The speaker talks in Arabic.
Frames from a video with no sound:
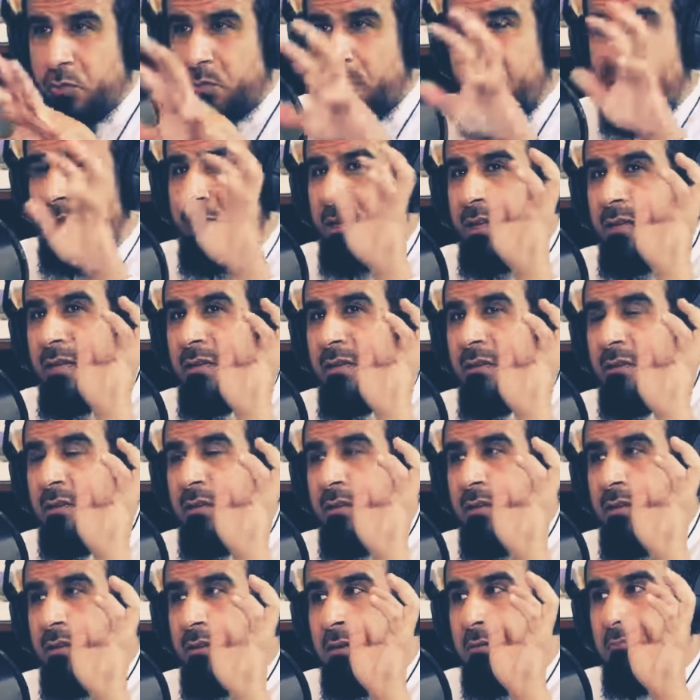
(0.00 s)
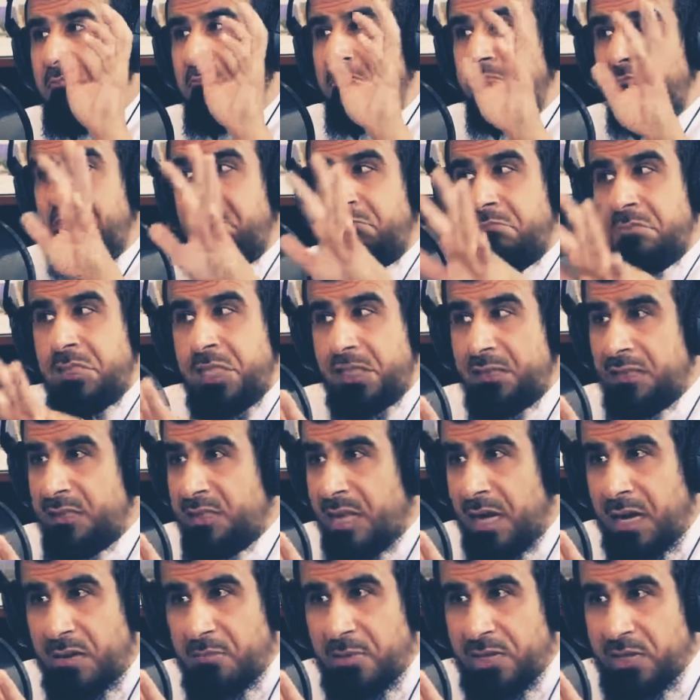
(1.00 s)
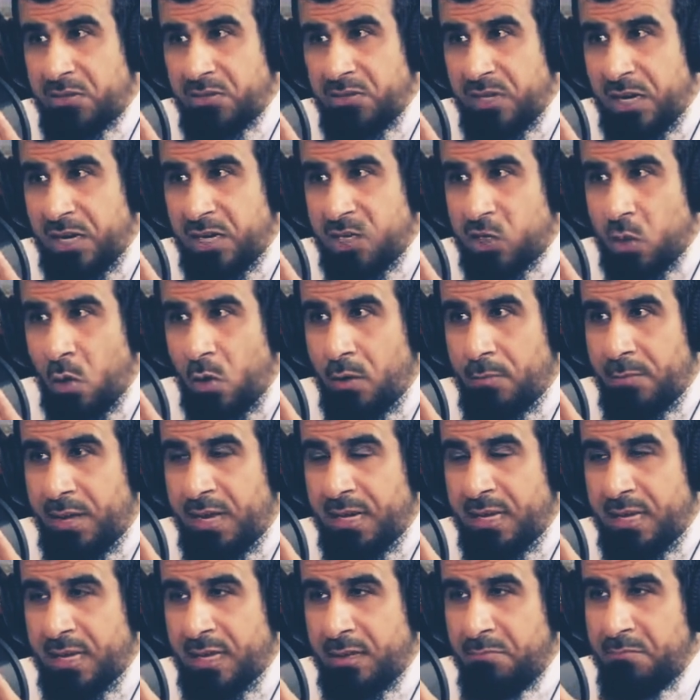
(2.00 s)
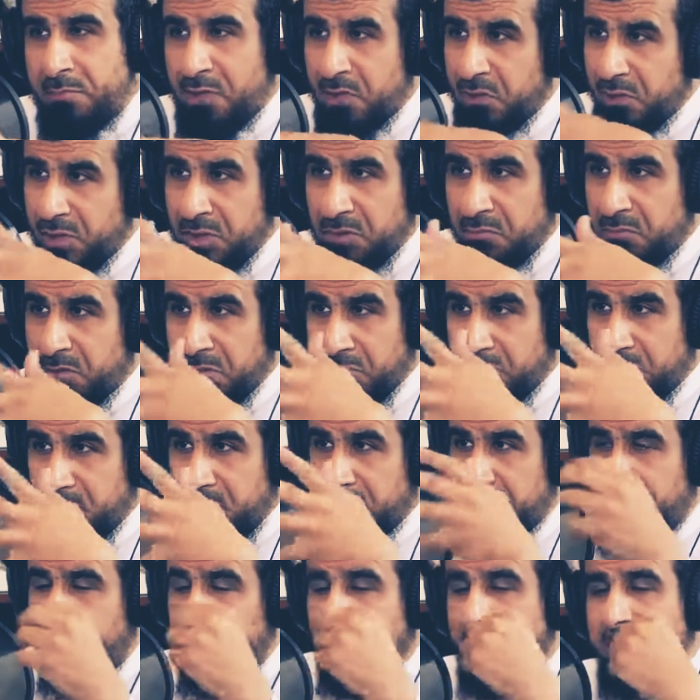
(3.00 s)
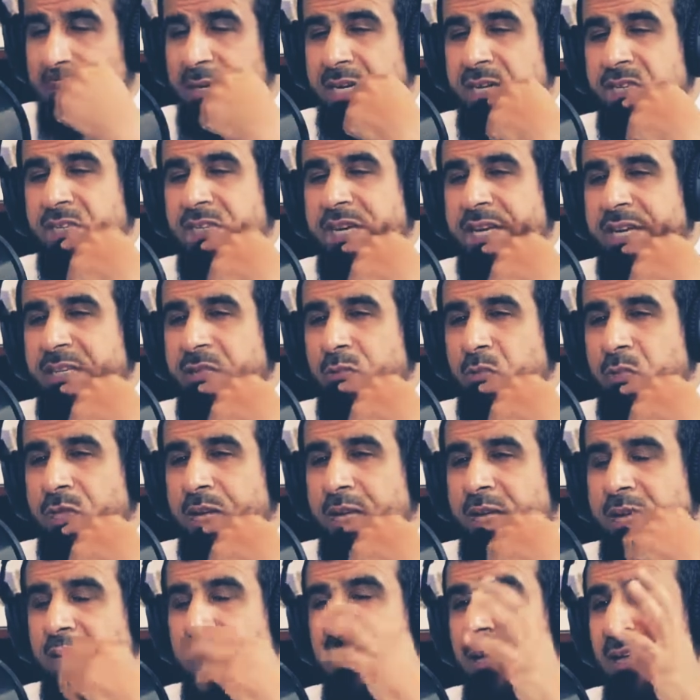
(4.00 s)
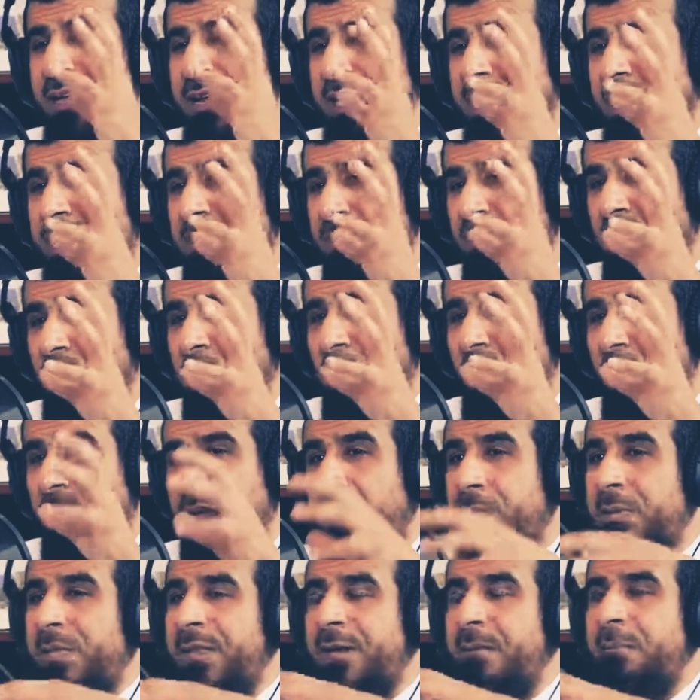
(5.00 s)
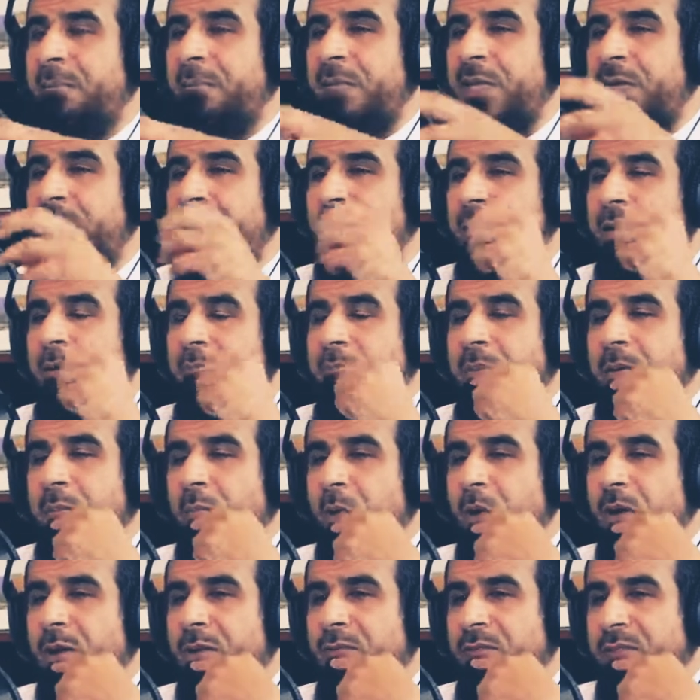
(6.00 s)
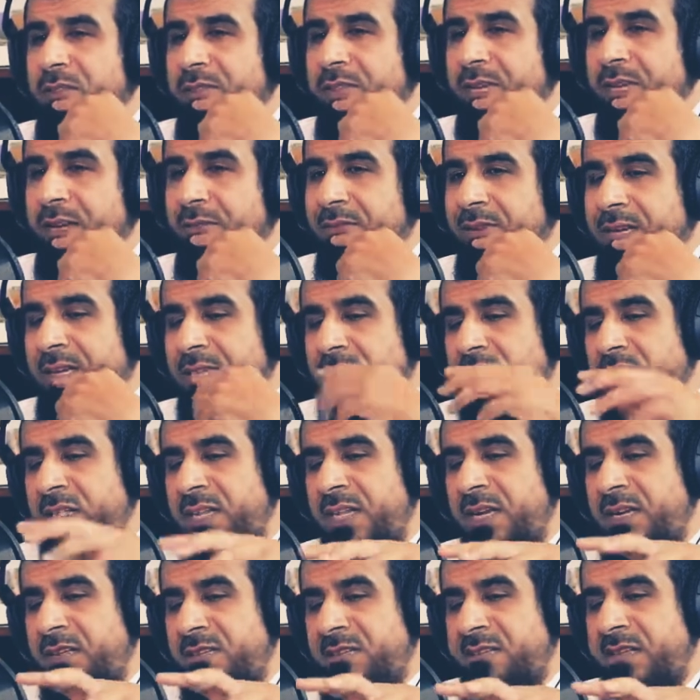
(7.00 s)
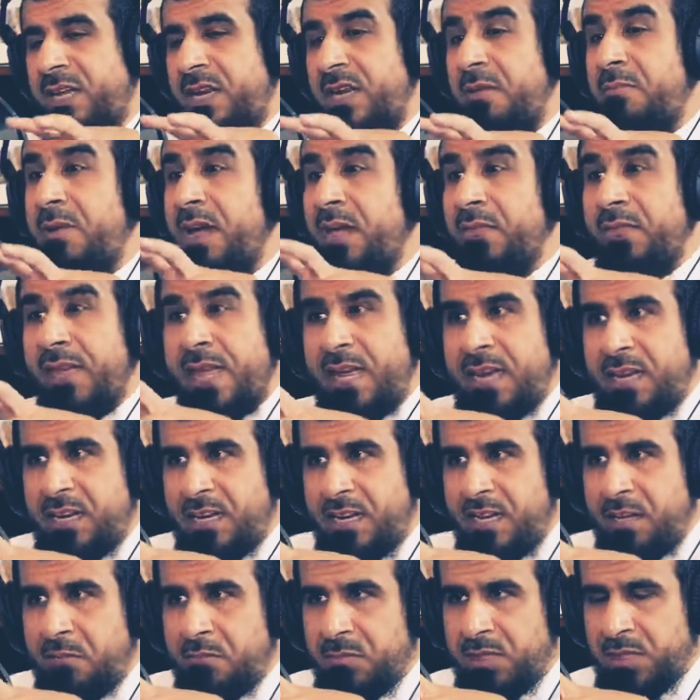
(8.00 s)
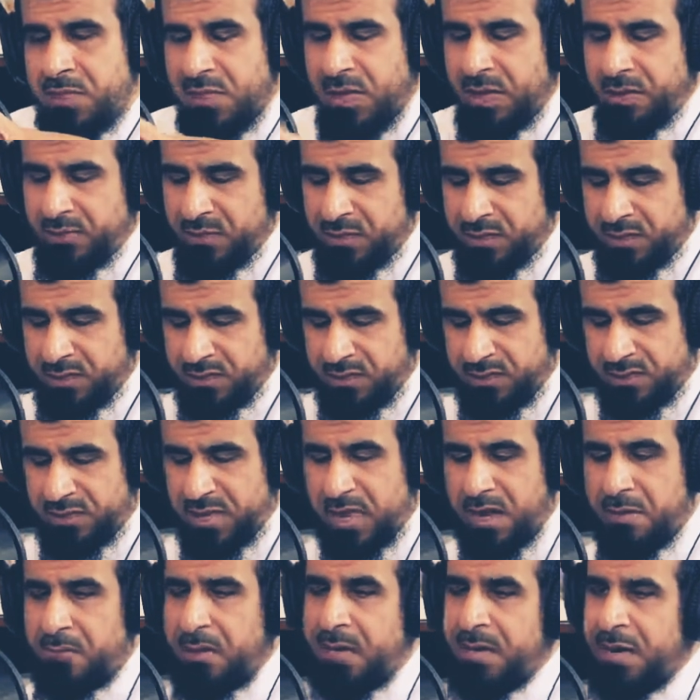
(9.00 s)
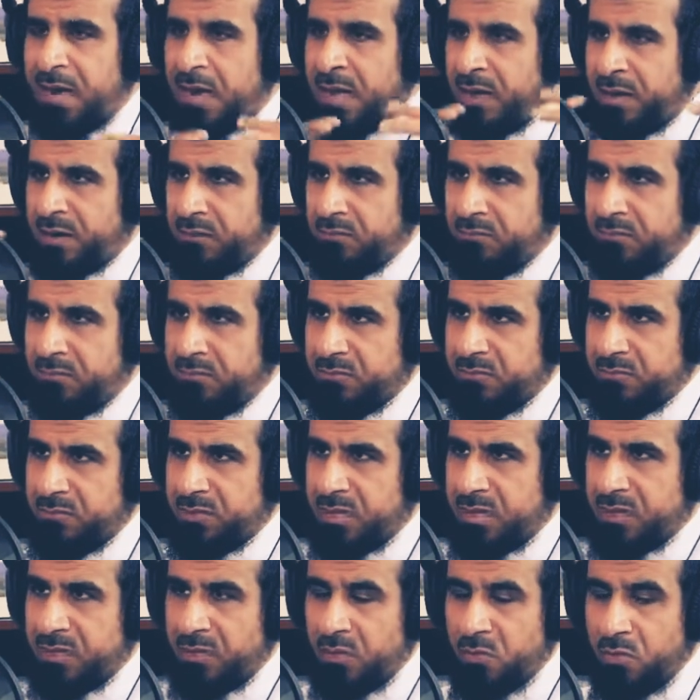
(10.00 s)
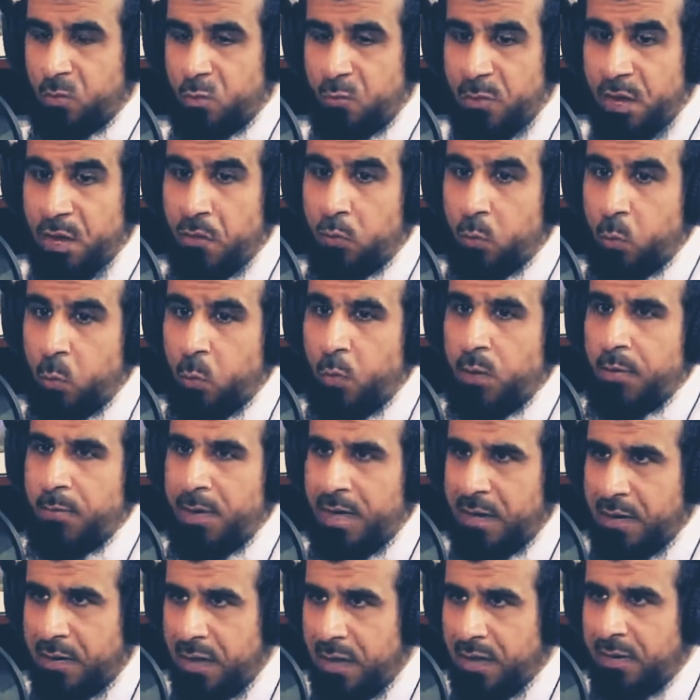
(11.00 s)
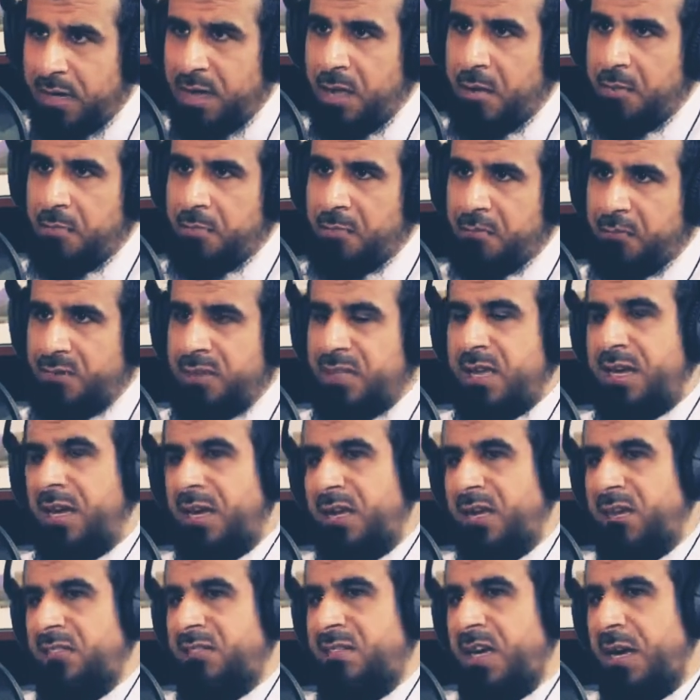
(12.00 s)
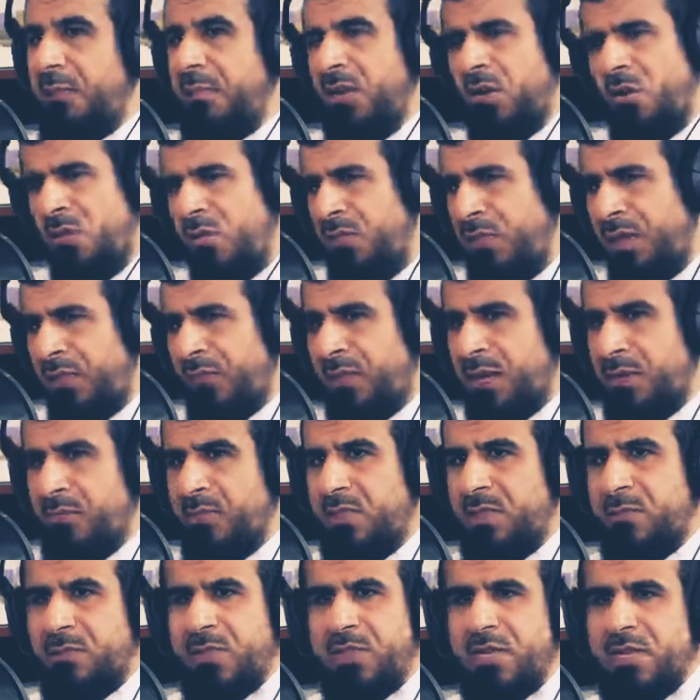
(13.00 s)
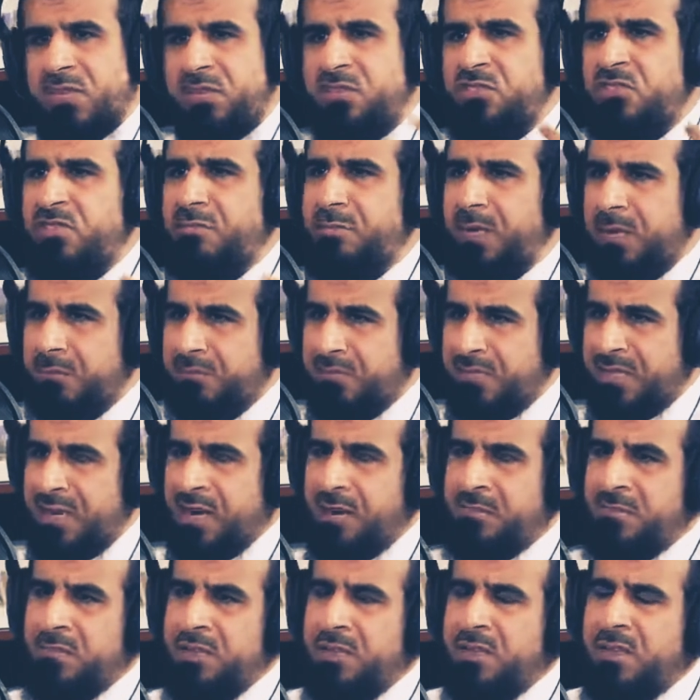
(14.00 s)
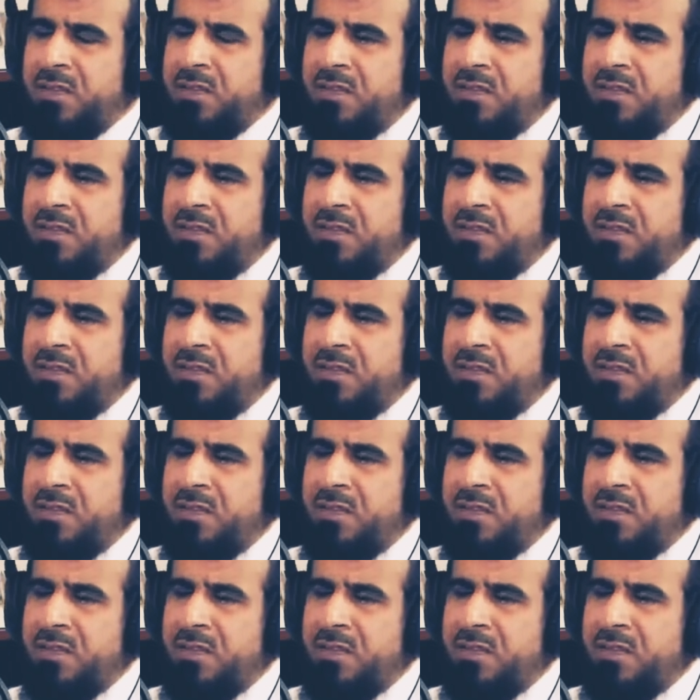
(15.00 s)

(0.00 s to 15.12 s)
شبهه آه، يتطلب الانسان الجواب عليها بنذكر من بعض المنهجيات المتعلقه لكن ضروري يعني مثلا من المواقف الطريفه اللي يجدها الانسان لبعض اهل العلم انت لاحظ الحين تتكلم عن عالم يعني وبعض العلماء الاكابر في التاريخ الاسلامي خذ بعض الامثله مثلا العز بن عبد السلام